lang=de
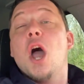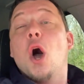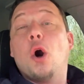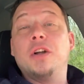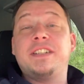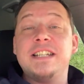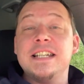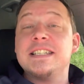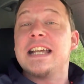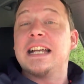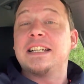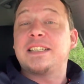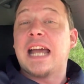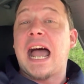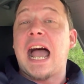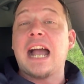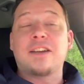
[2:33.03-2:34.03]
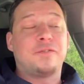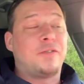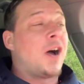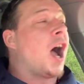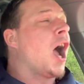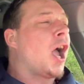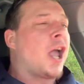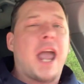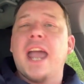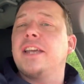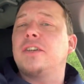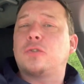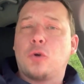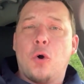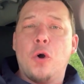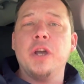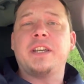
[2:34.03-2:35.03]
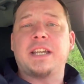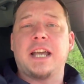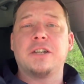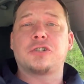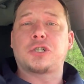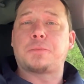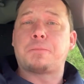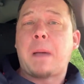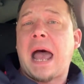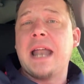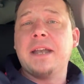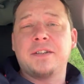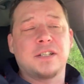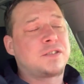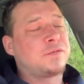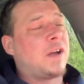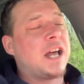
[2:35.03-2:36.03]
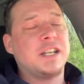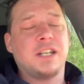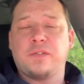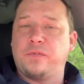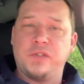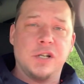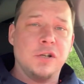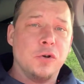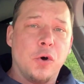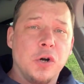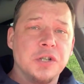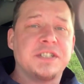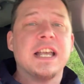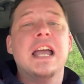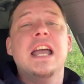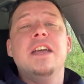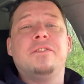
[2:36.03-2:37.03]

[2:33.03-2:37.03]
Und dieser Tag war recht ruhig, entspannt, es war nicht viel los.